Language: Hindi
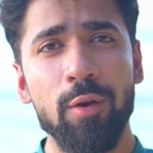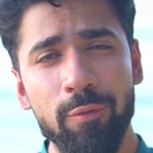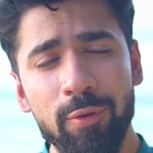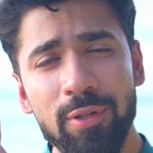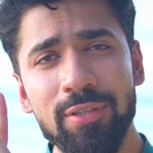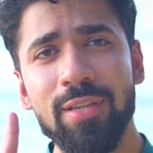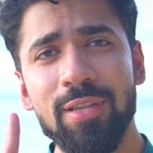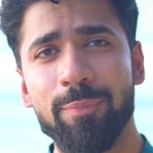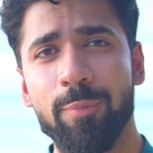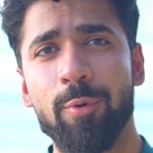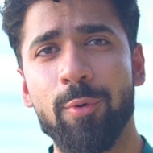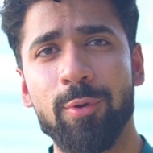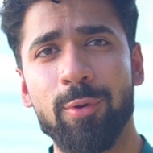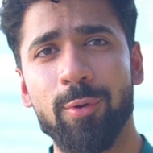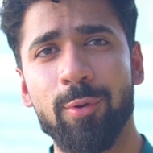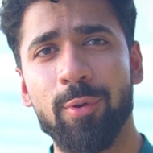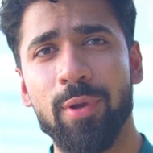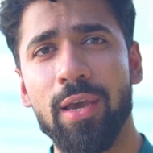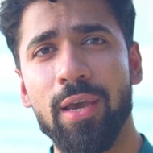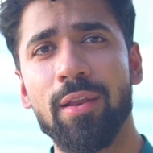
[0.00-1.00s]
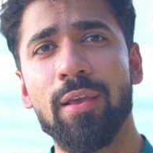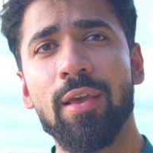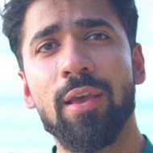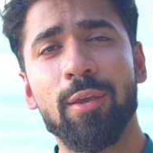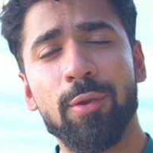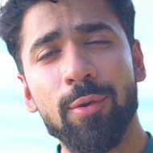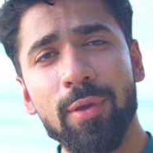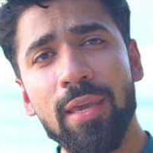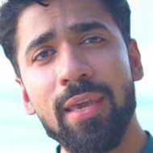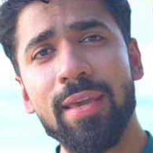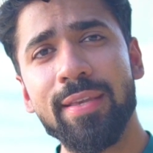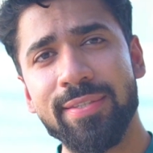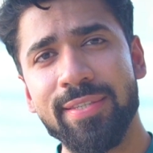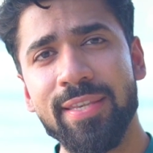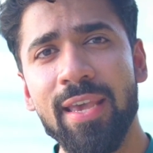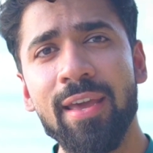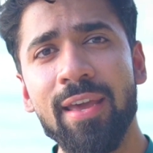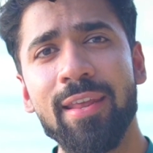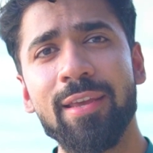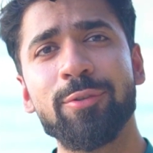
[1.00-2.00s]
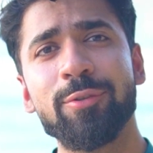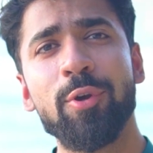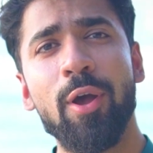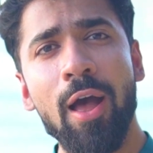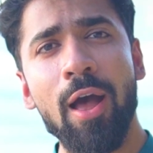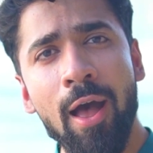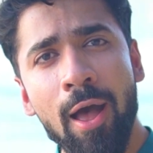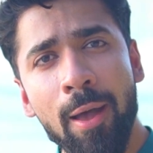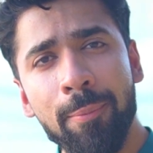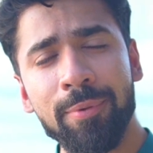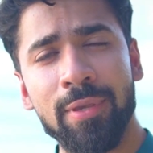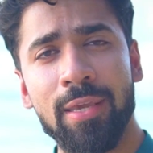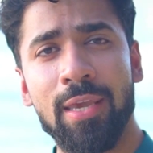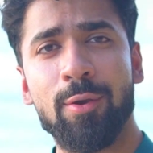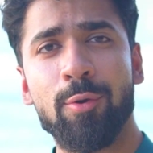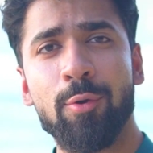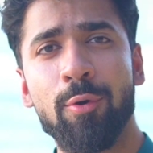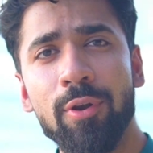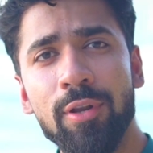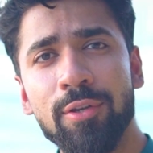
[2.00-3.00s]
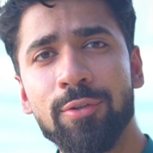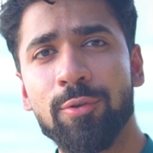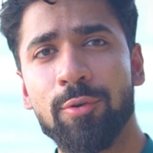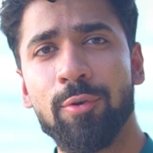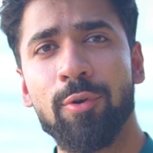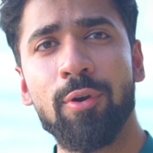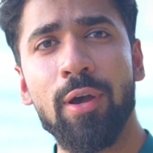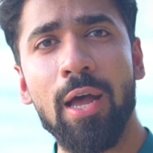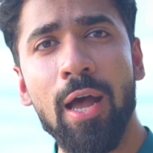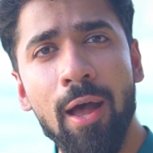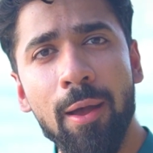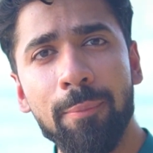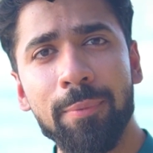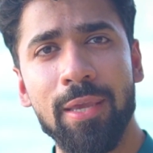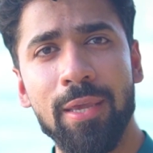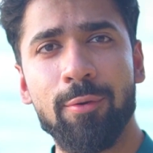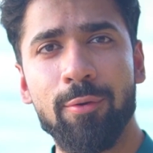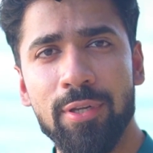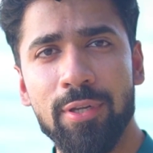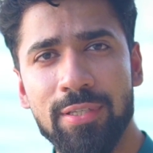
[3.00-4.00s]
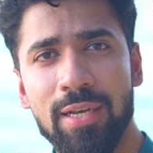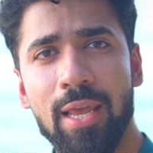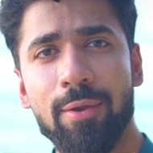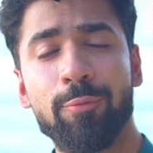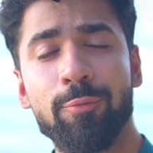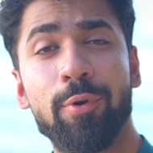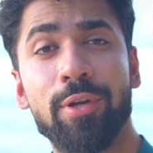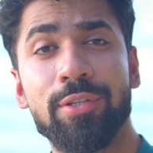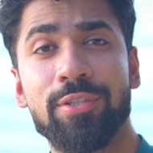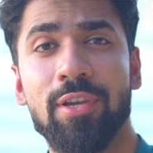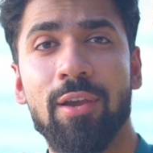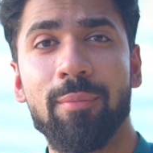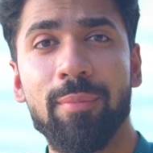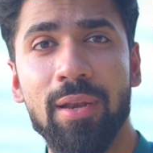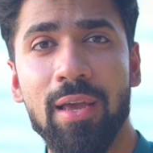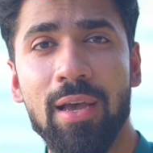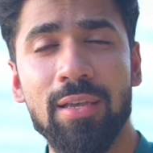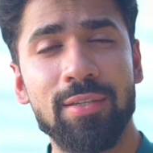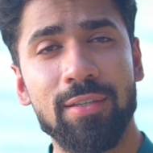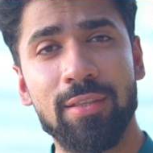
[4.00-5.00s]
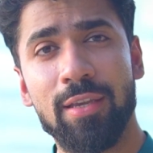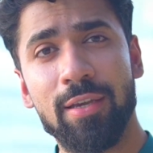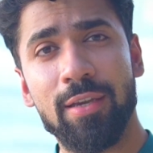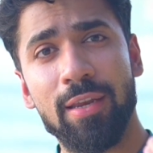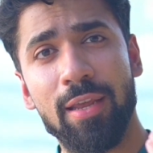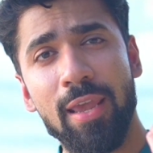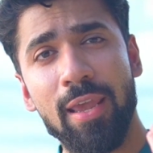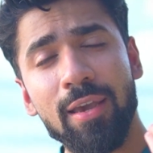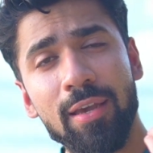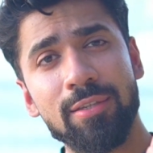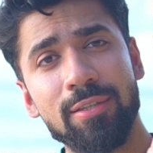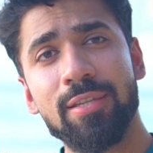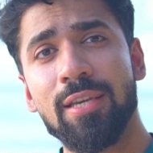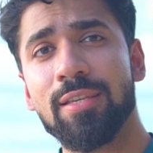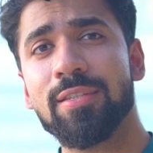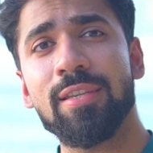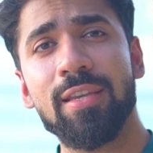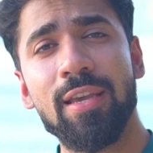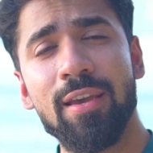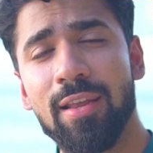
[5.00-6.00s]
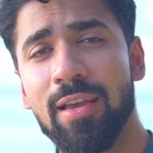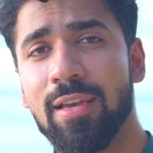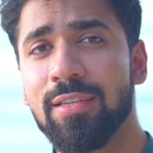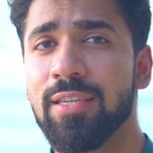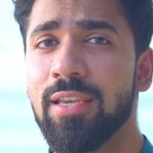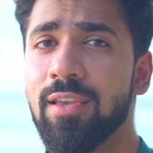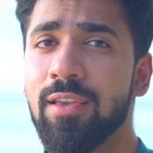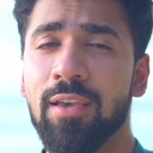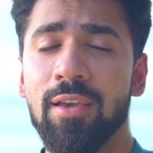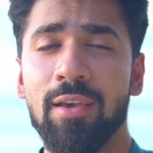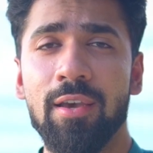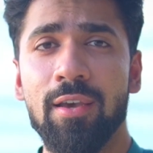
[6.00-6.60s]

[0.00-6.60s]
फुल सपोर्ट करो यार क्योंकि ये सी आर जो आपके कॉलेज को आपकी कॉलेज लाइफ को अच्छा बना सकते हैं अगर एक अच्छा सी आ जाए